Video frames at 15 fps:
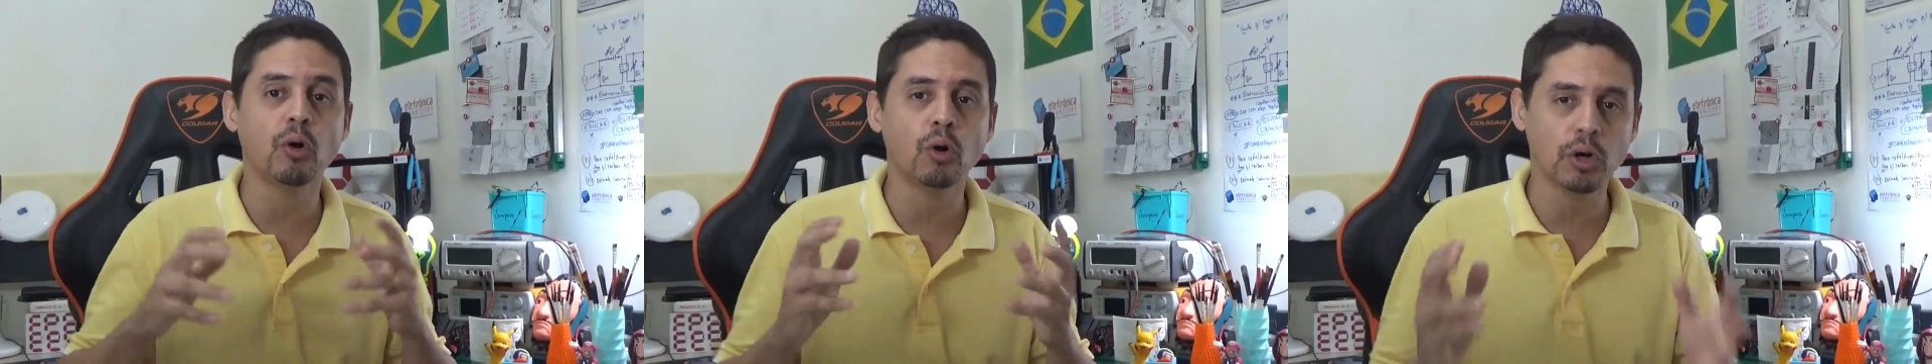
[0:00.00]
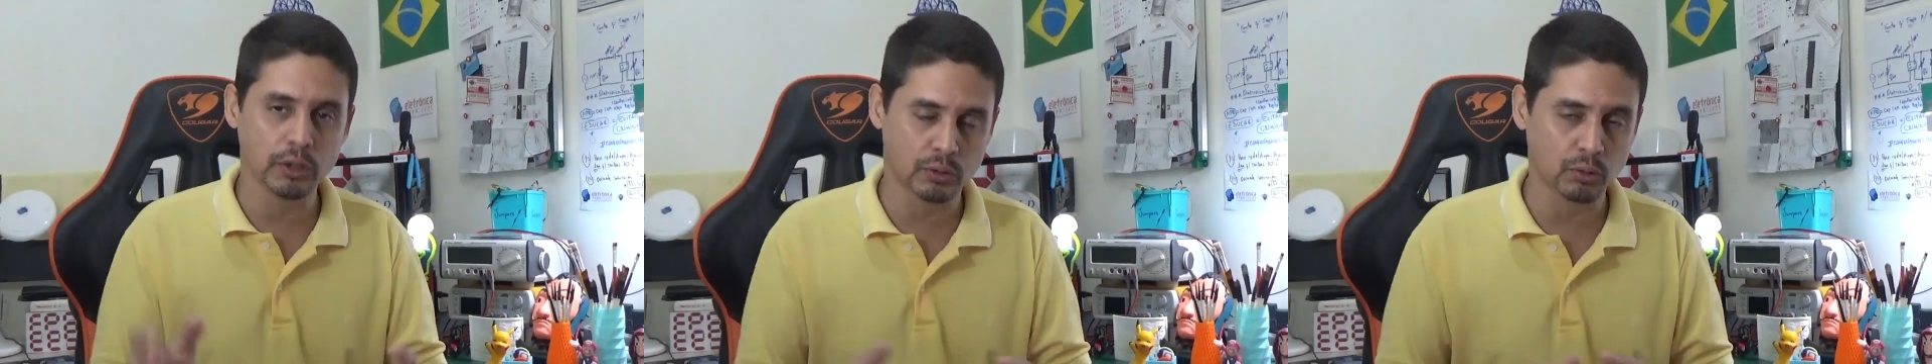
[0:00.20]

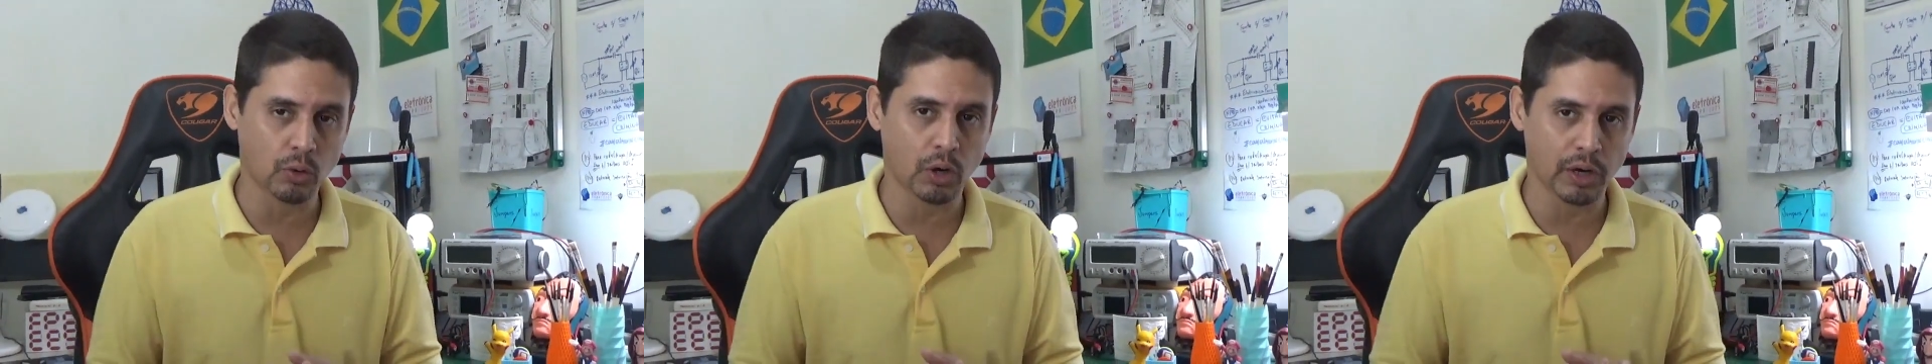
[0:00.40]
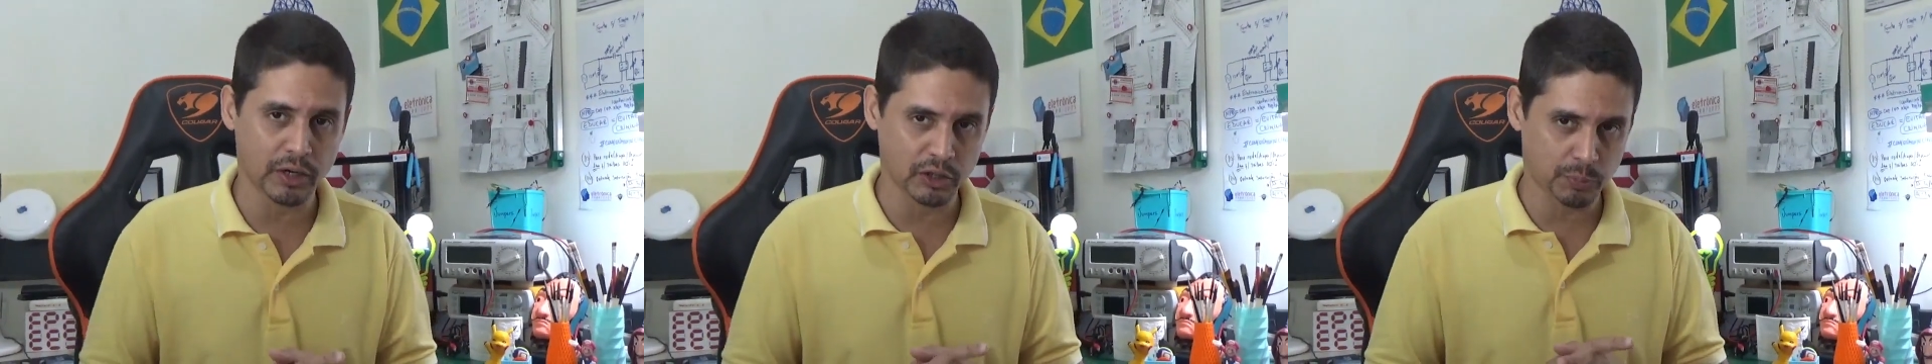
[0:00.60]
8
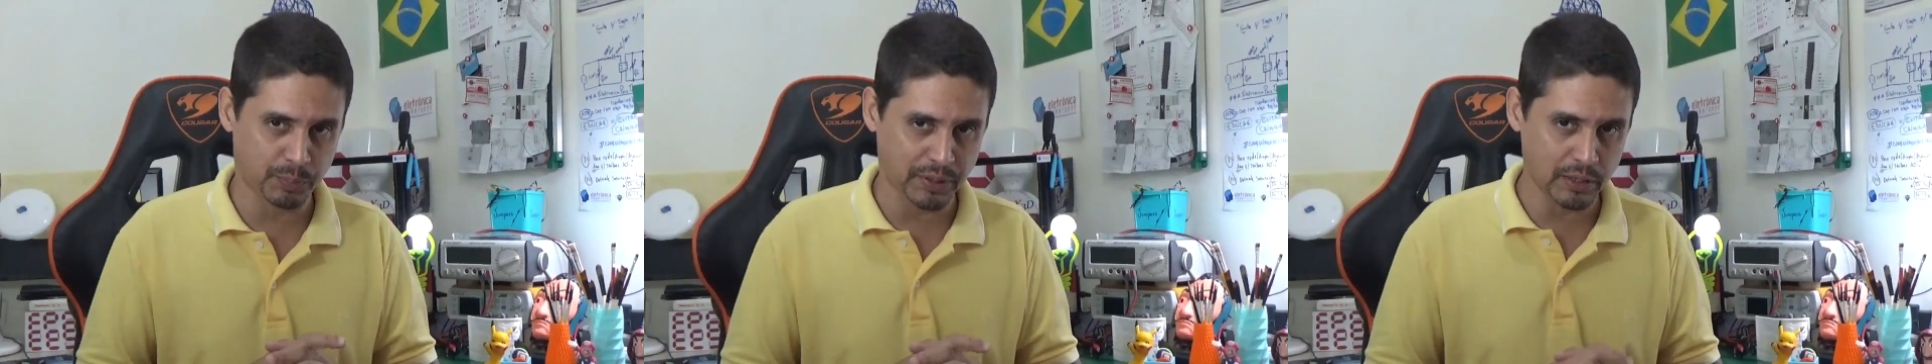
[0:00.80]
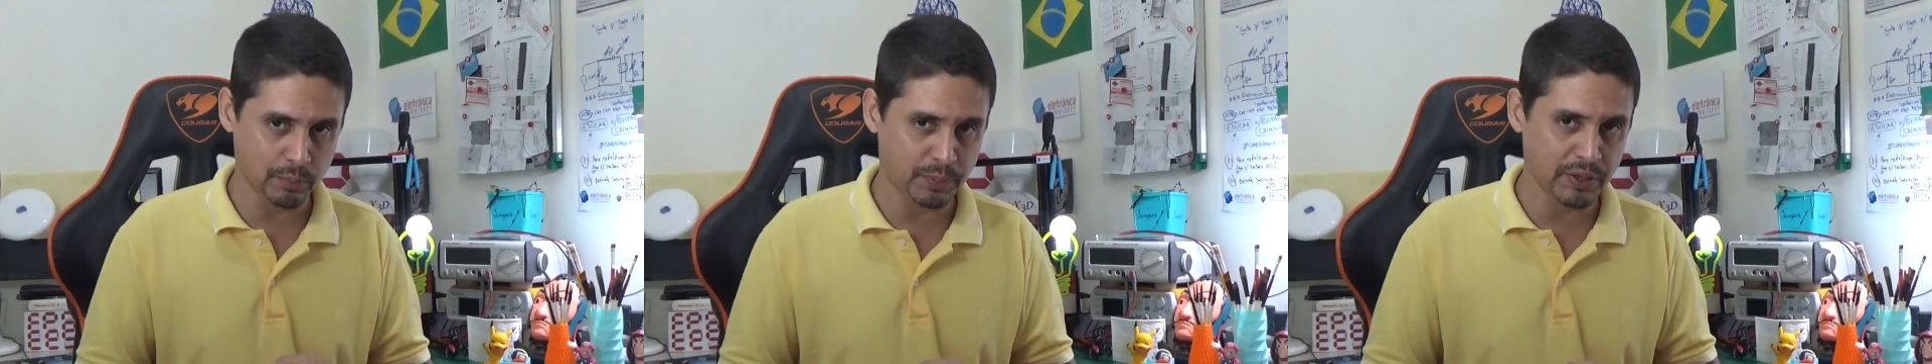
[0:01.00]
horas
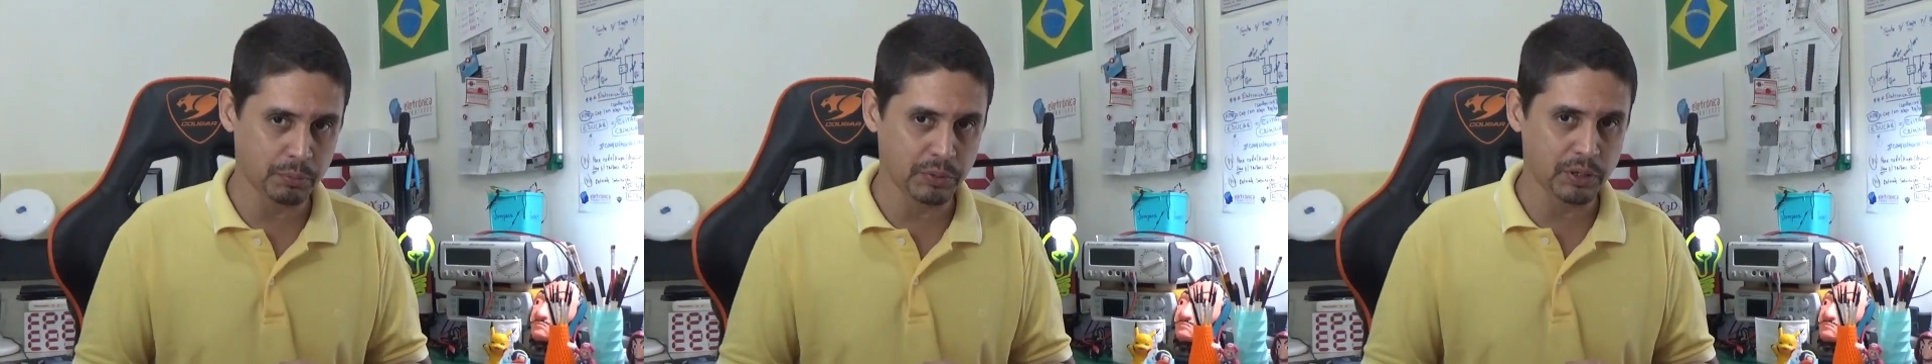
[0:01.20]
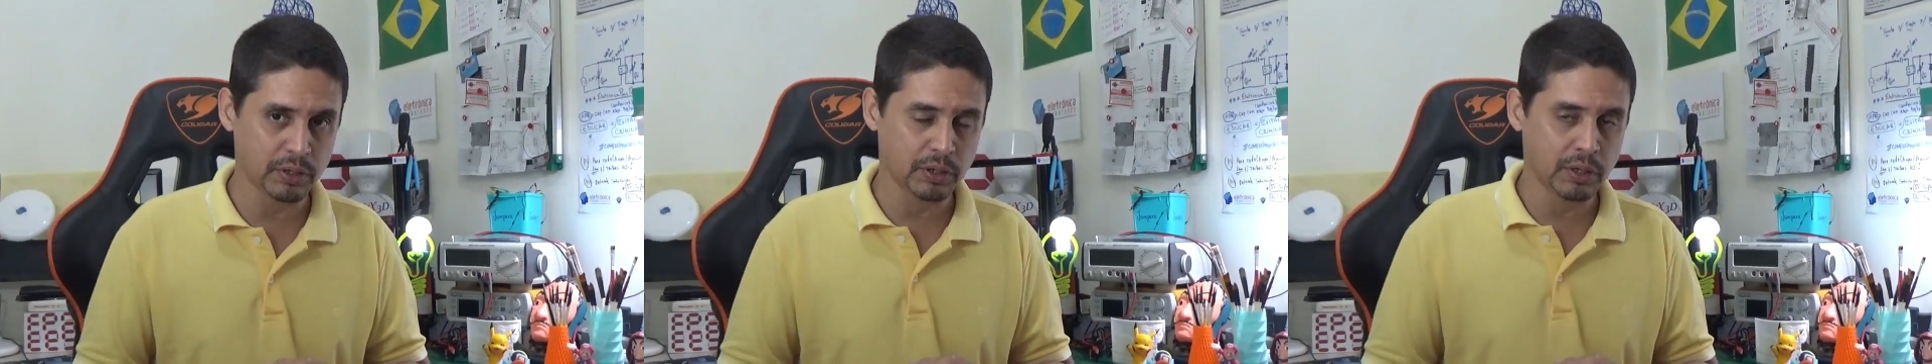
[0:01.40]
para
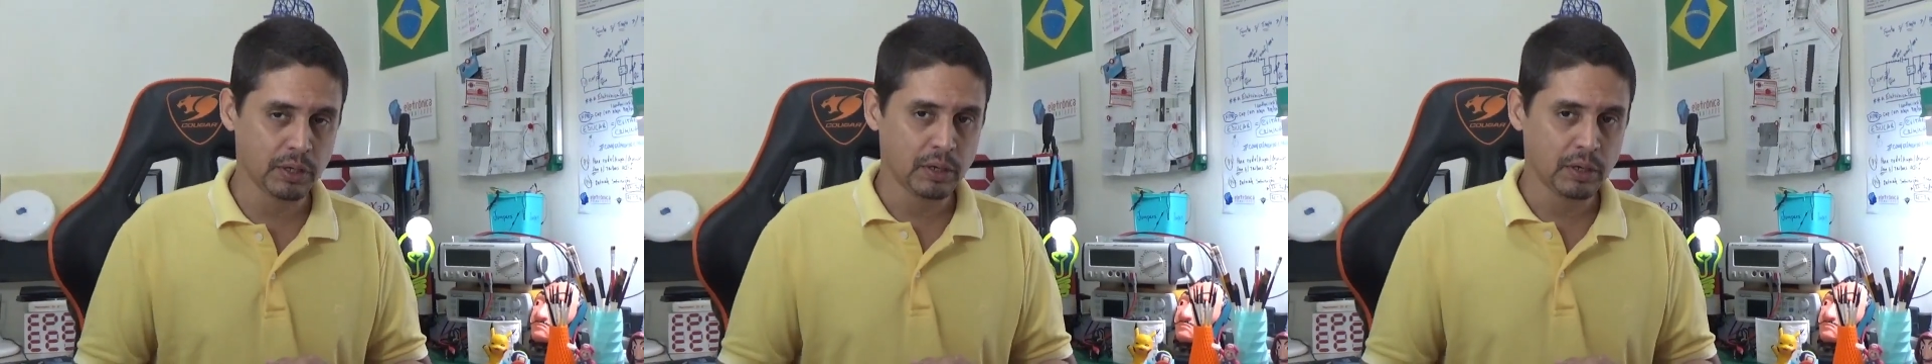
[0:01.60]
imprimir,